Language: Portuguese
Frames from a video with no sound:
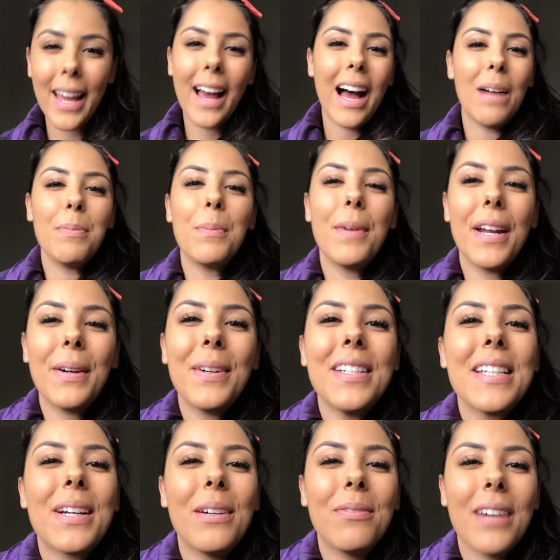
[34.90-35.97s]
A primeira
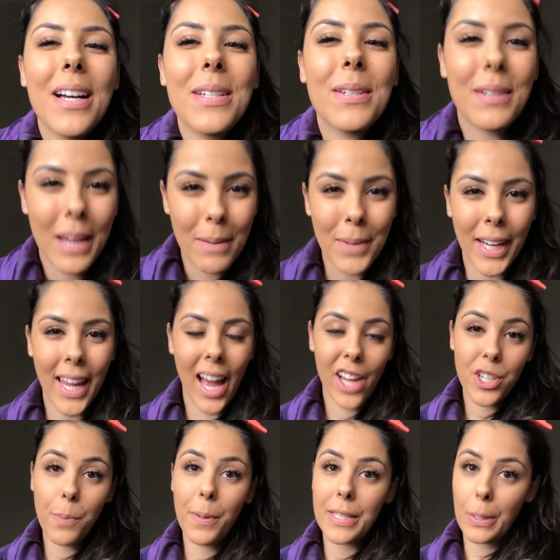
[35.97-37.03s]
coisa que eu faço na
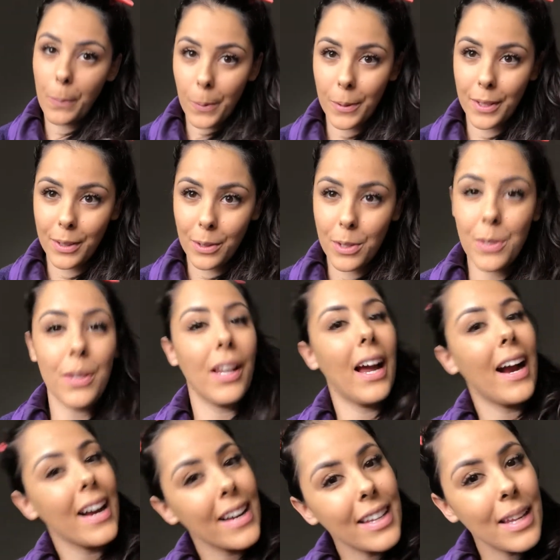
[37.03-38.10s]
maquiagem é passar o protetor
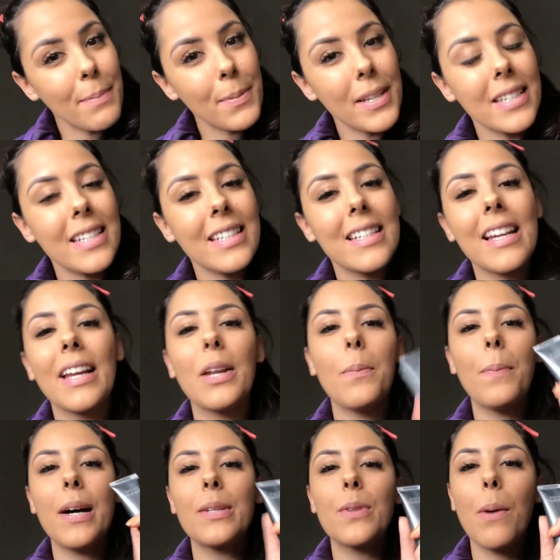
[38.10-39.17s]
solar e depois em seguida eu
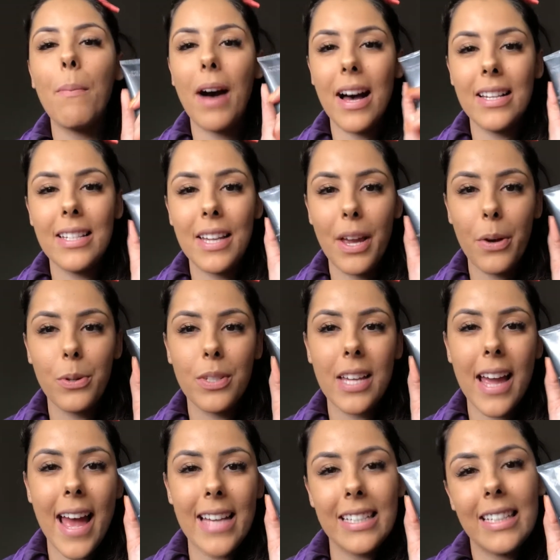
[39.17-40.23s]
passo a base. Eu
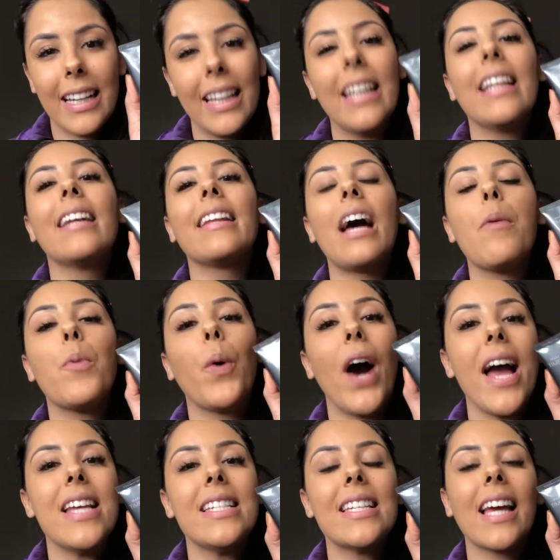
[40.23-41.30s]
usei essa daqui da Time
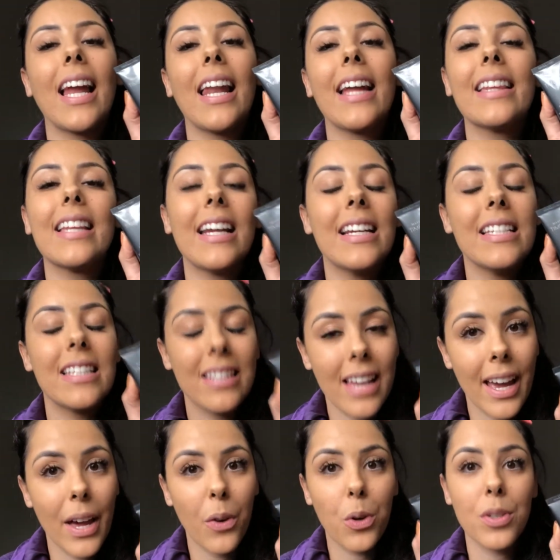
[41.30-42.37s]
Wise, que ela é
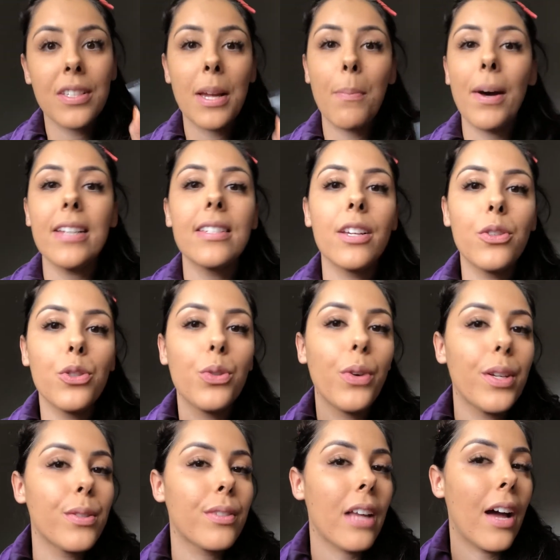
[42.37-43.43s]
3D. Eu gostei bastante do
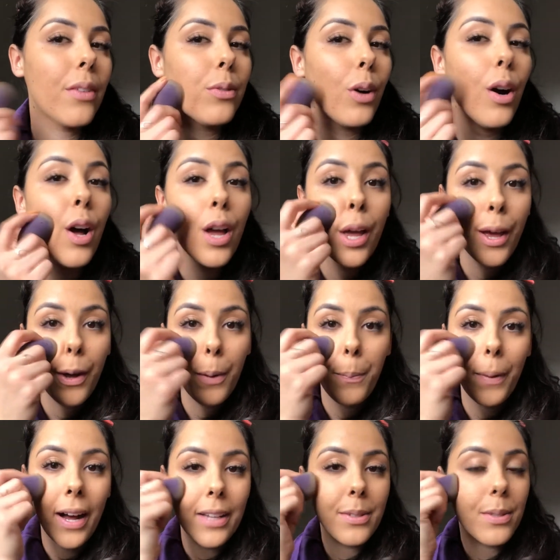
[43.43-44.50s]
resultado, ó. Eu
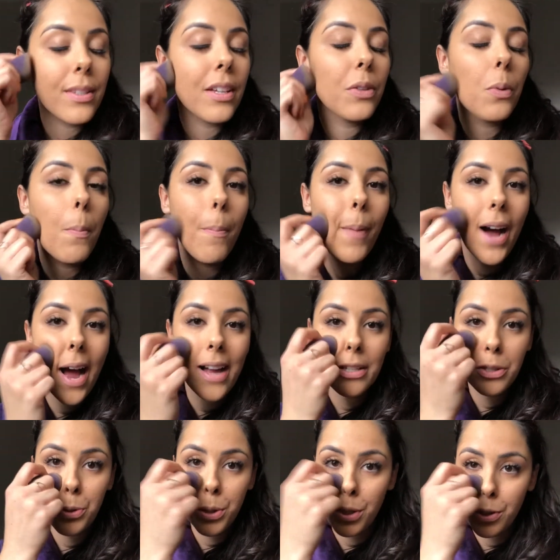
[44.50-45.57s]
passo dando
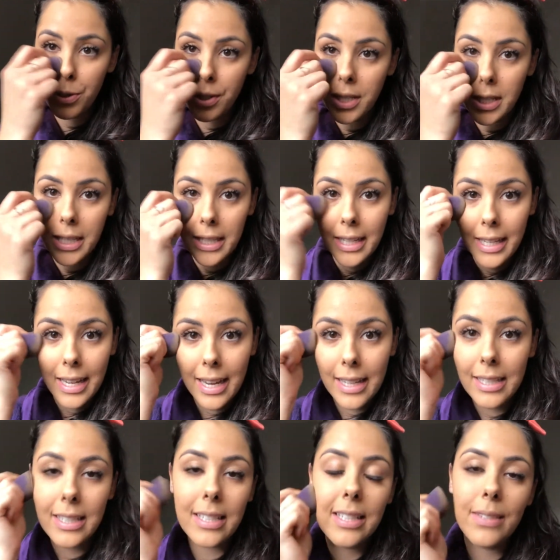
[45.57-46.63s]

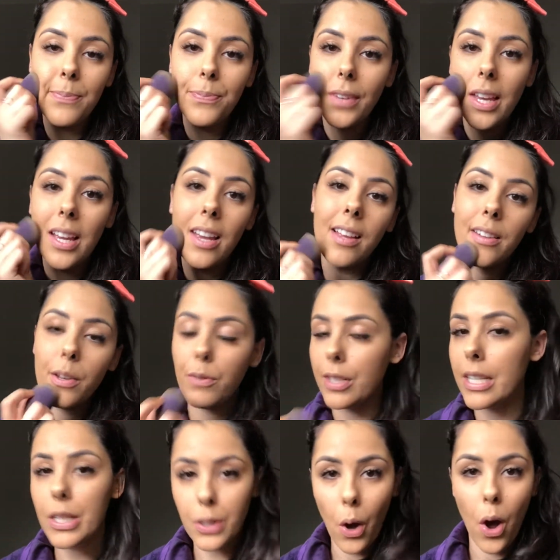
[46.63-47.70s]
batidinhas. Então
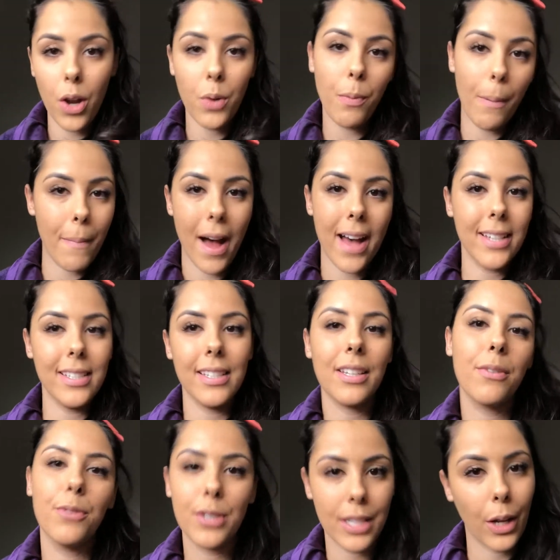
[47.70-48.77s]
você escolhe uma base
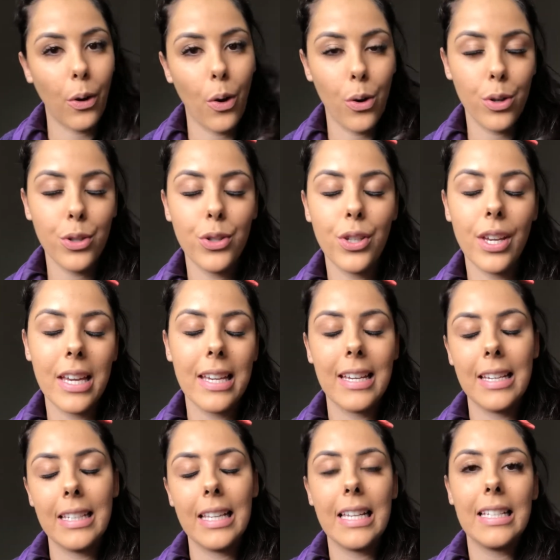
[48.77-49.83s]
que você goste e
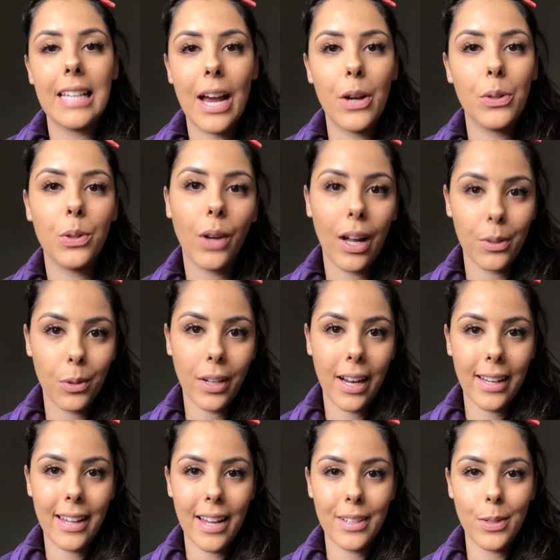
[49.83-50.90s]
que dê certo a
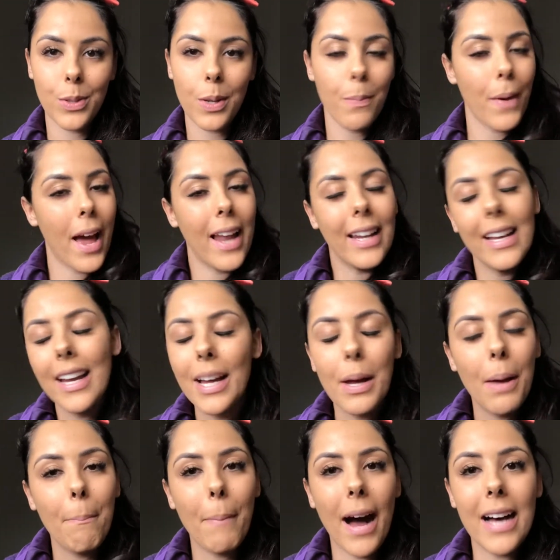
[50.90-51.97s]
tonalidade da sua pele,
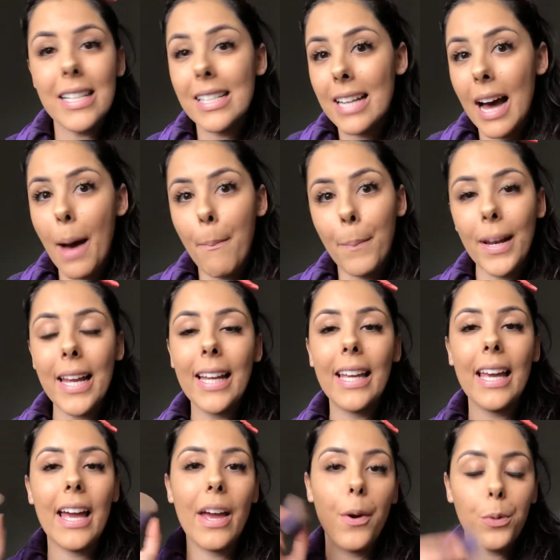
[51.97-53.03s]
passa,
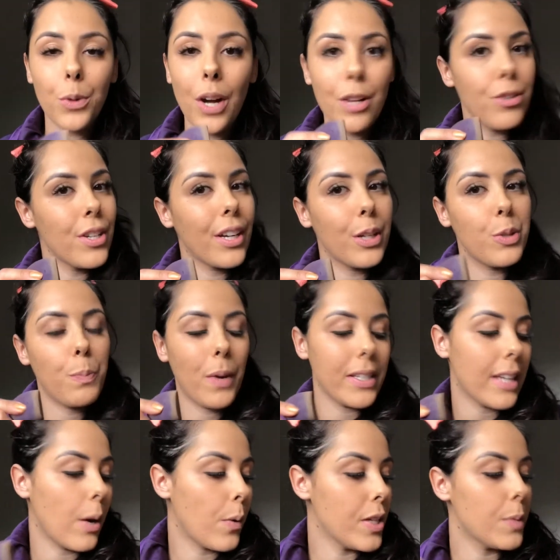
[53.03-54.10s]
aplique. Eu dou a dica de
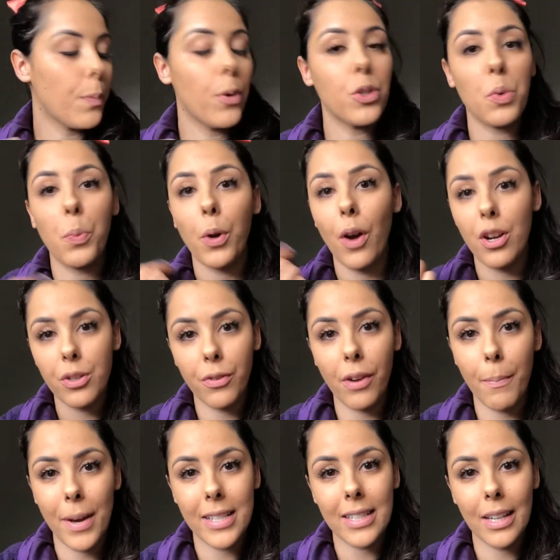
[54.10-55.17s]
passar com esponja porque eu acho que
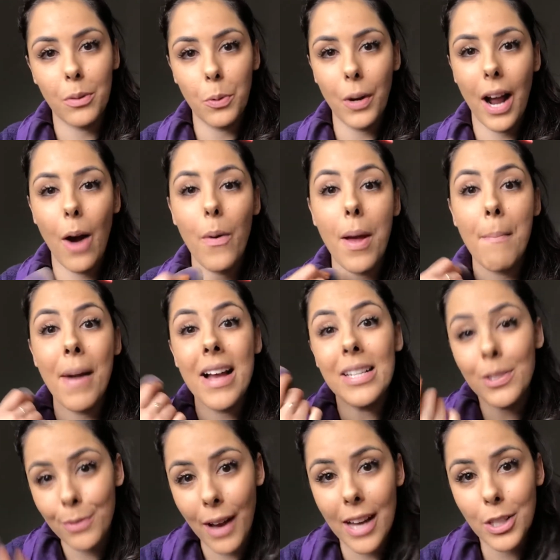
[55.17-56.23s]
fica mais natural e é
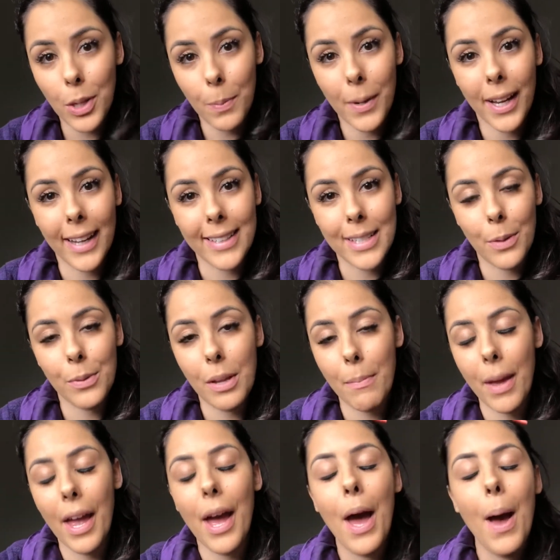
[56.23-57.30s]
mais fácil a aplicação
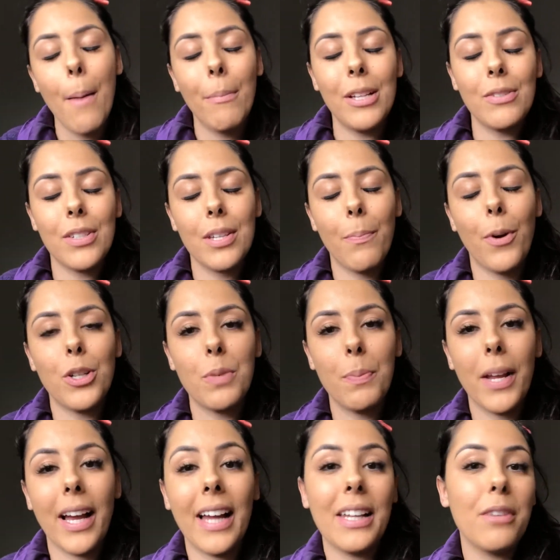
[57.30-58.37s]
também, mas você pode
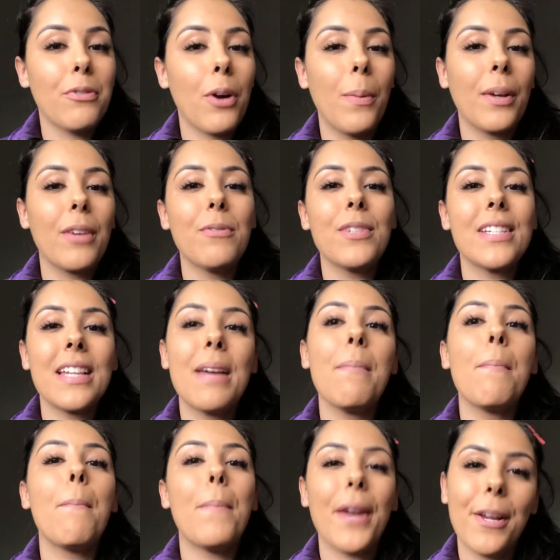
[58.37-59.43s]
aplicar da forma que você
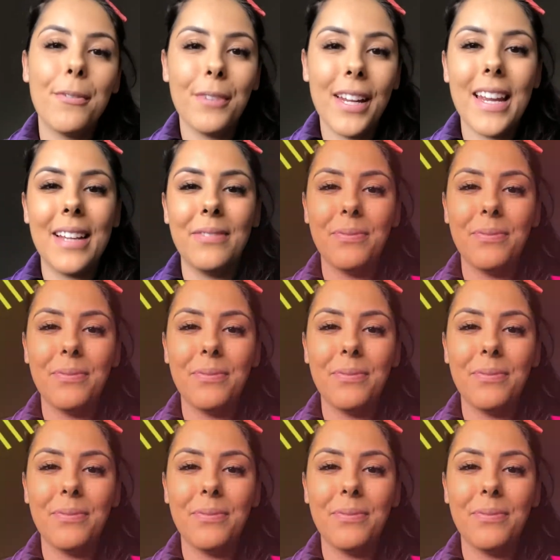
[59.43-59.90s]
preferir.